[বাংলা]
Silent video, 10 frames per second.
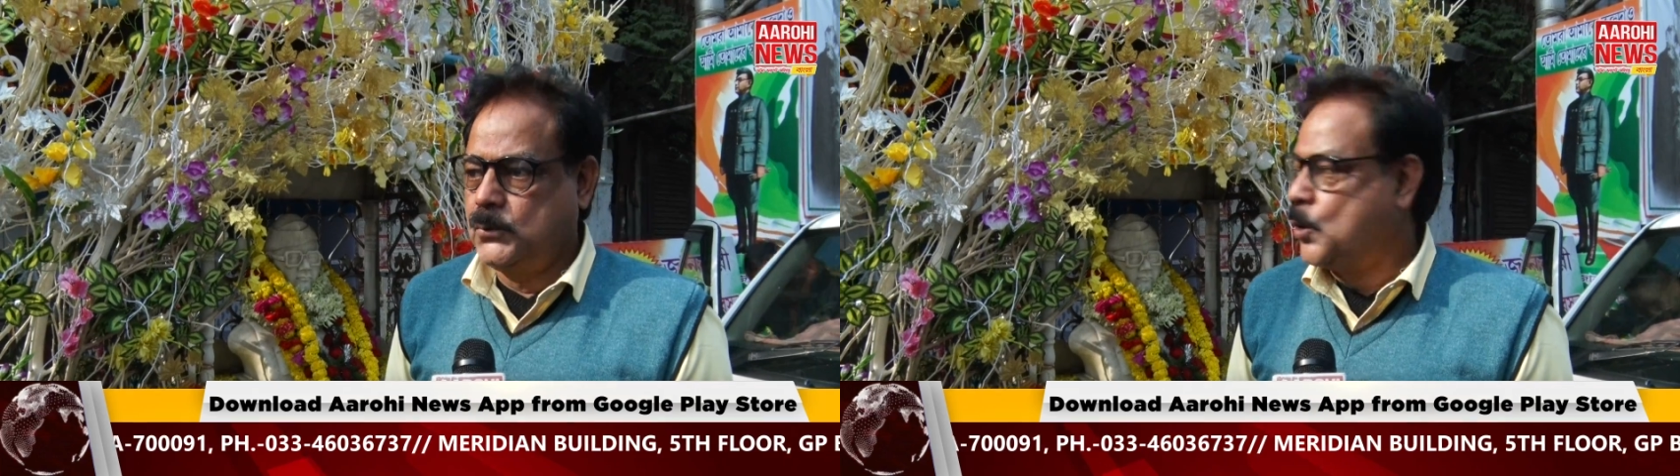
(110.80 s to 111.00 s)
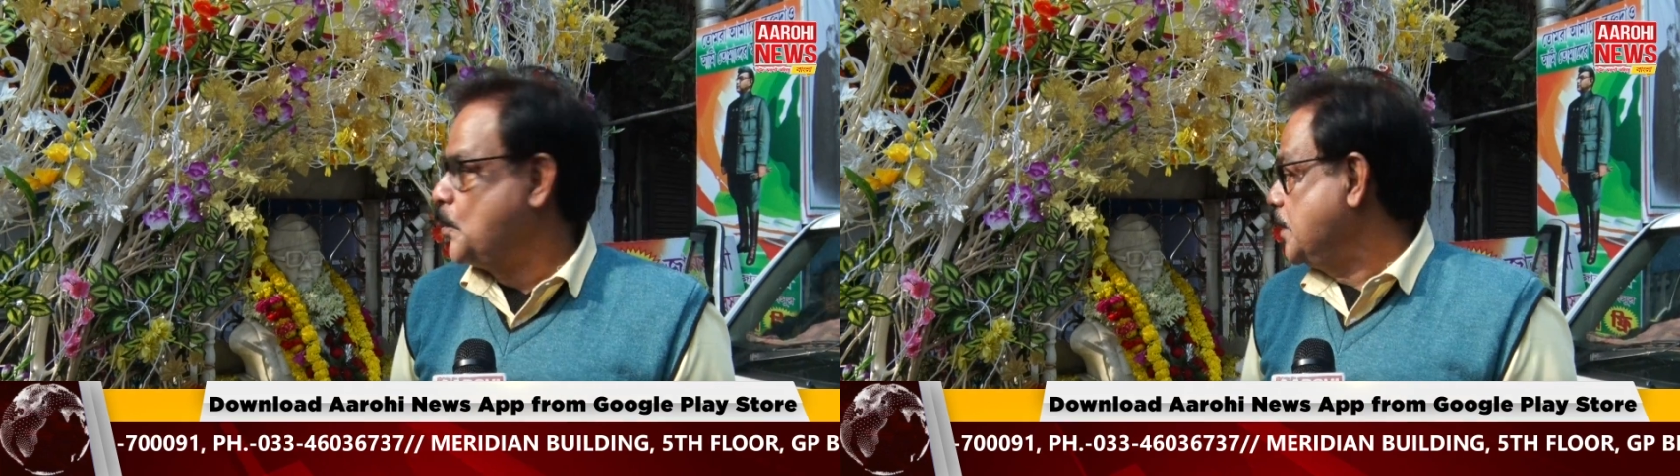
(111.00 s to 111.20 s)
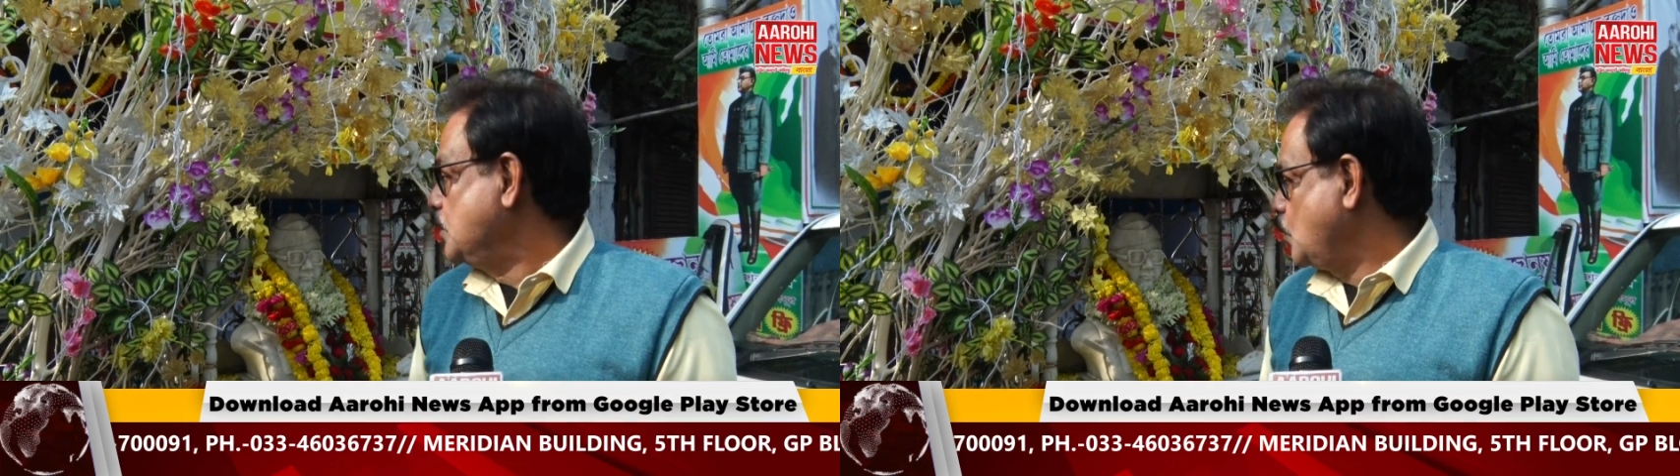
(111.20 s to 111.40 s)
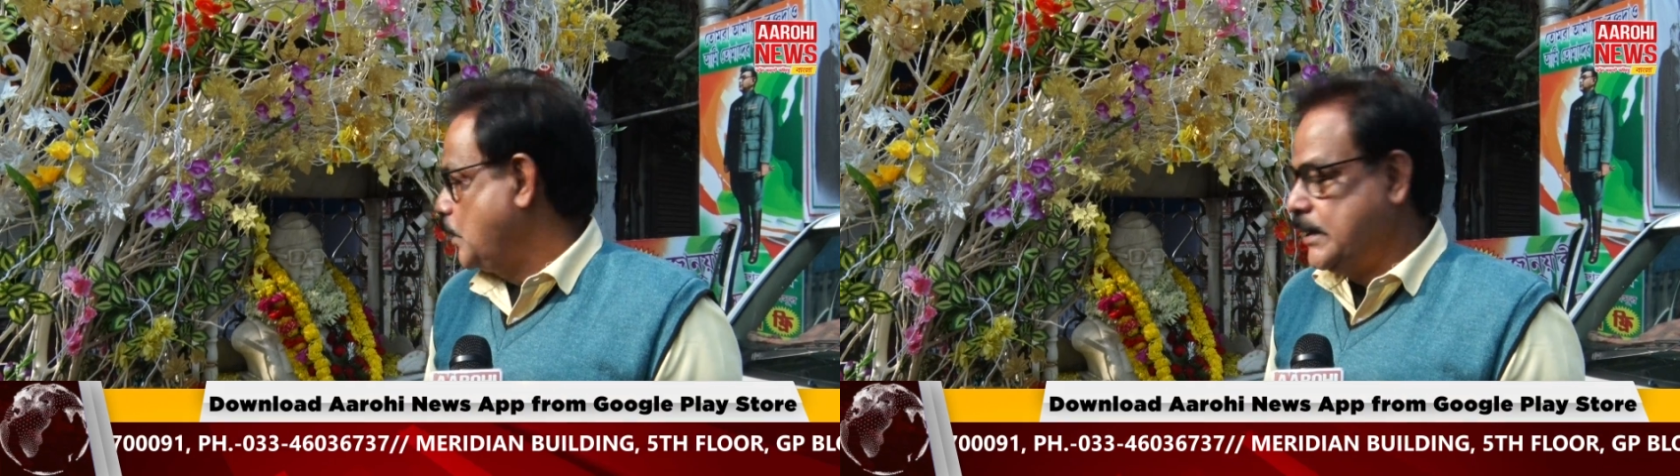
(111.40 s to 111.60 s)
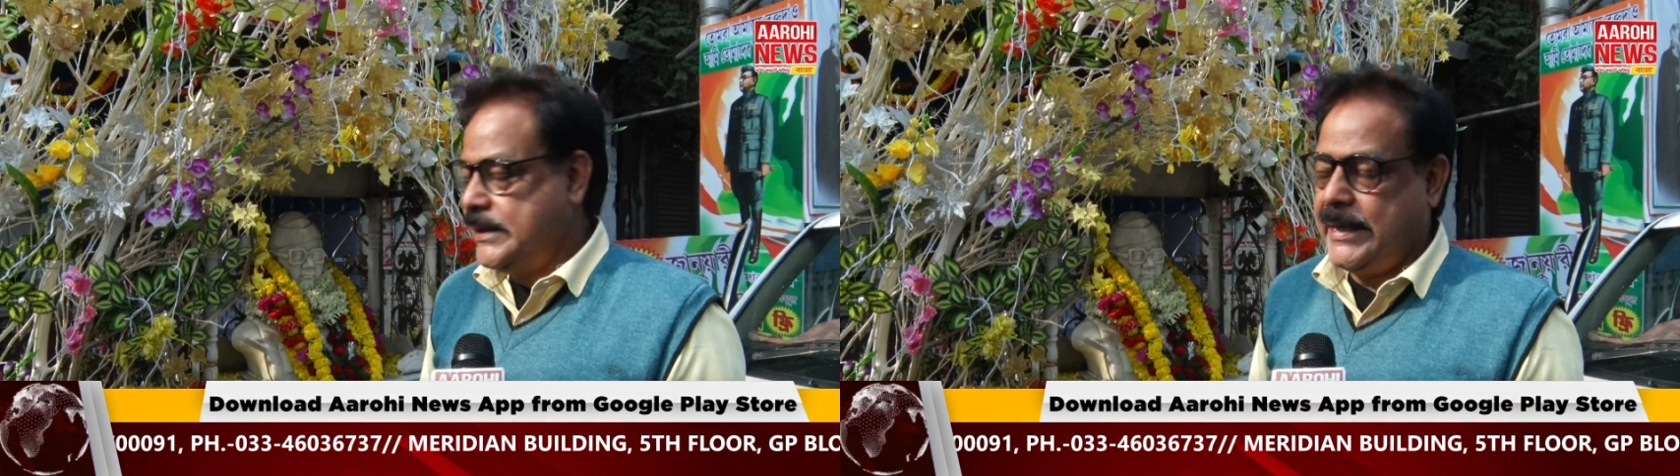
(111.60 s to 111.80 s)
ওপেন
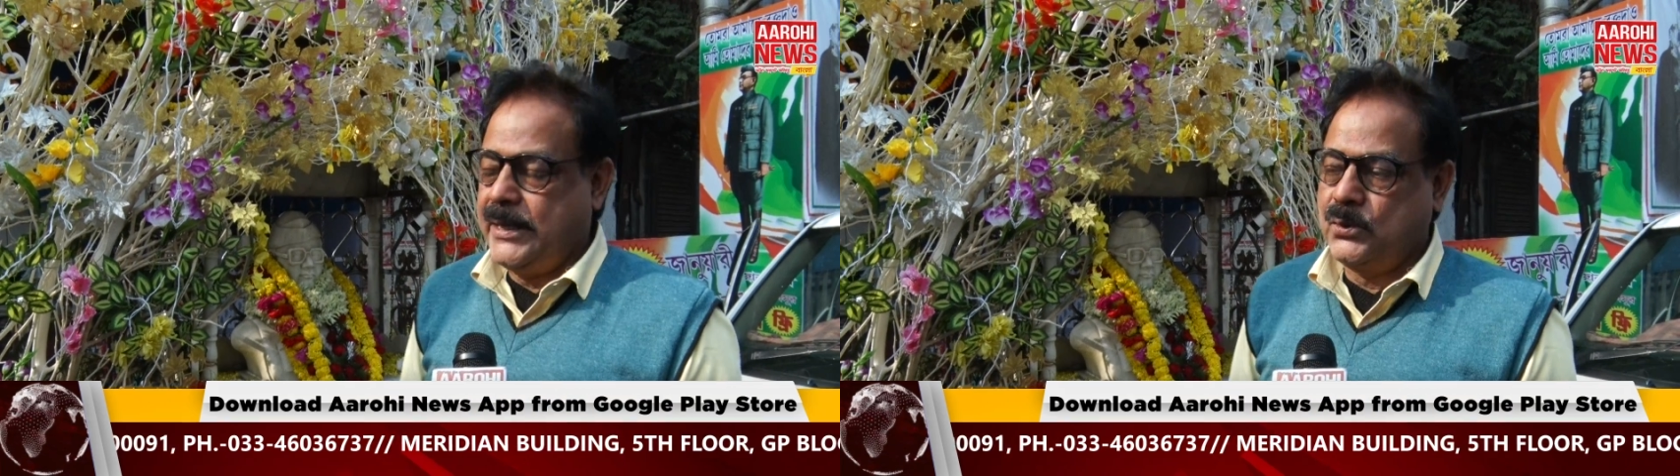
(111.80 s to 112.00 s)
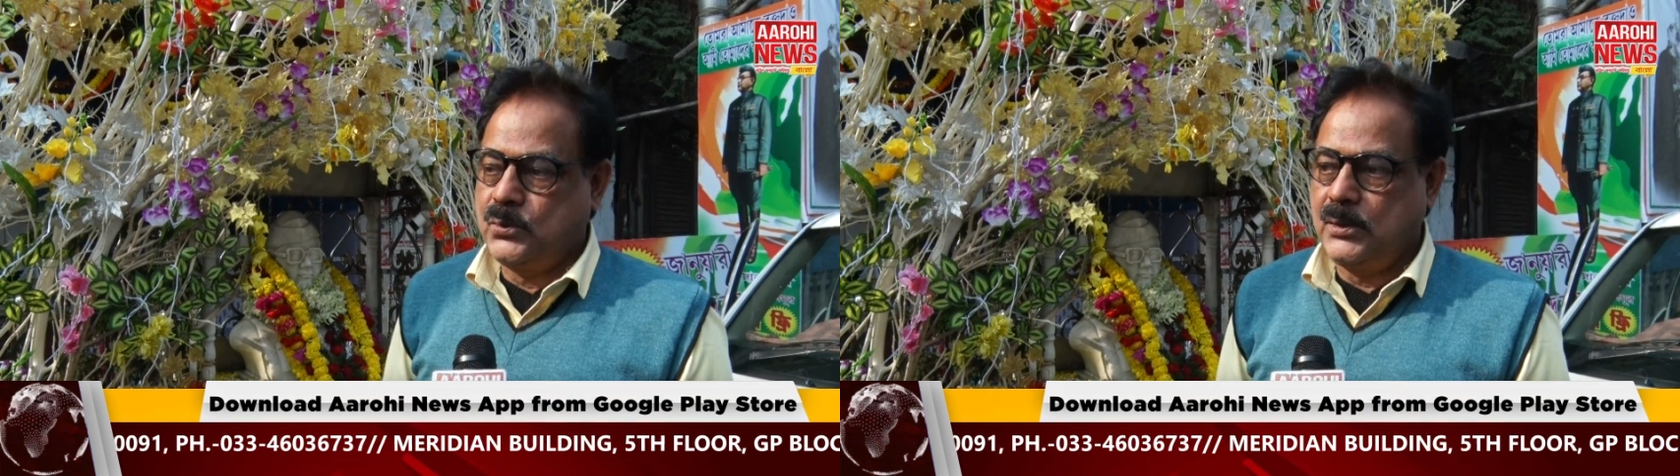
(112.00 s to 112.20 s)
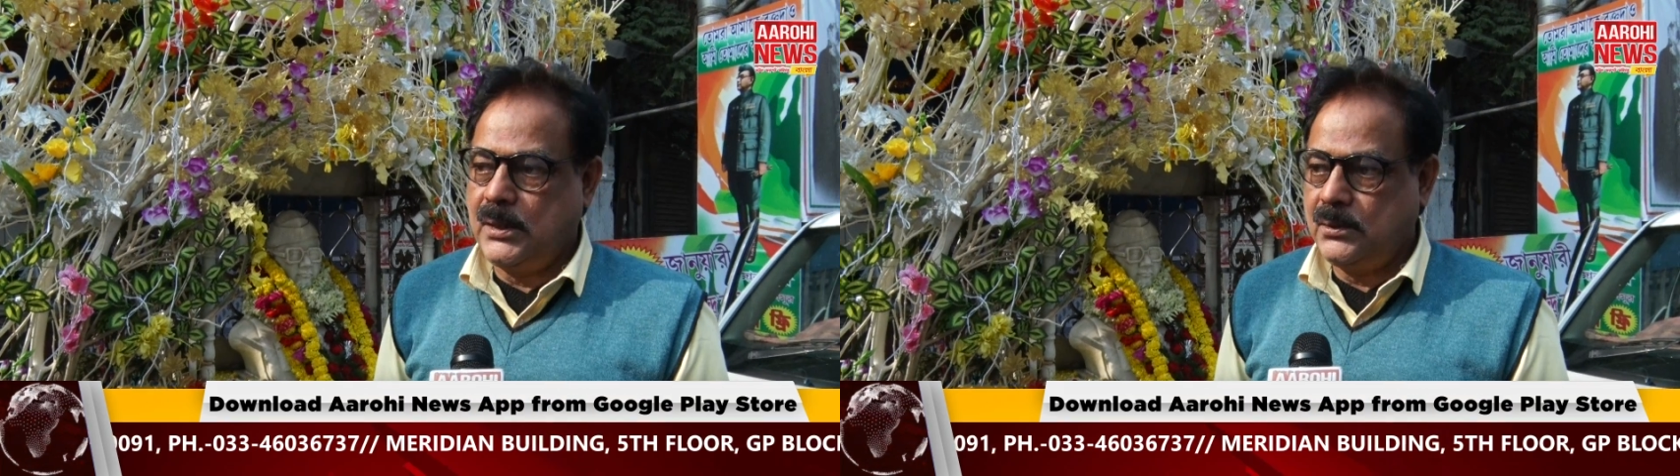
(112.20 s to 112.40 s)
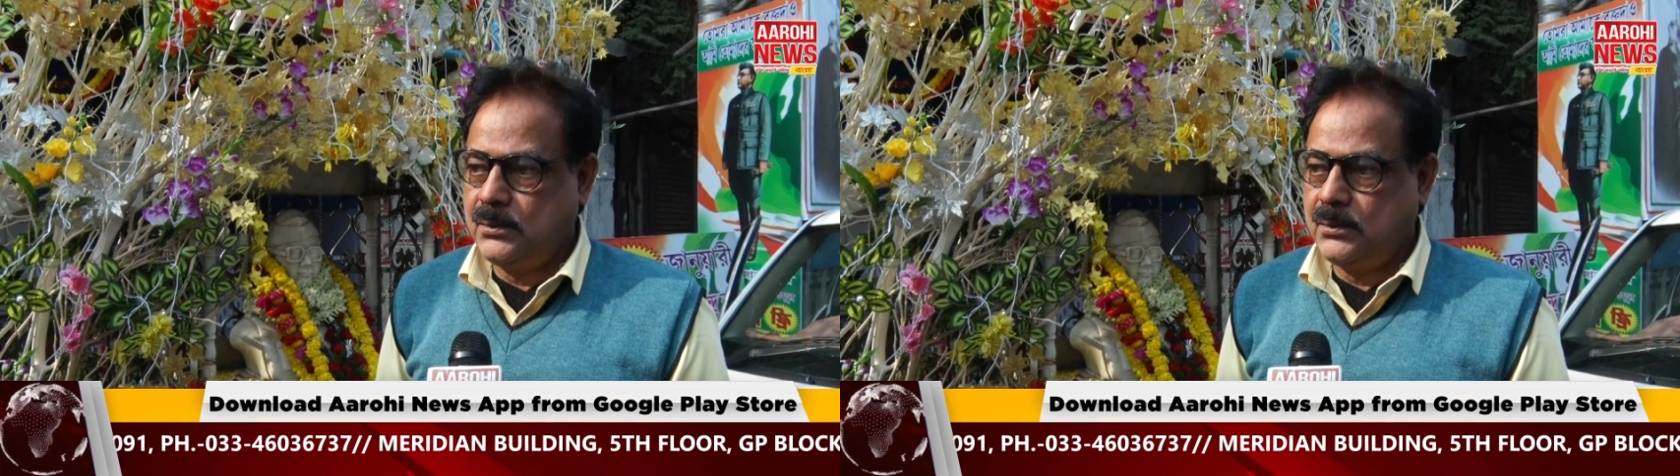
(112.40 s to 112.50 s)
দোকানে দেয়া হতো না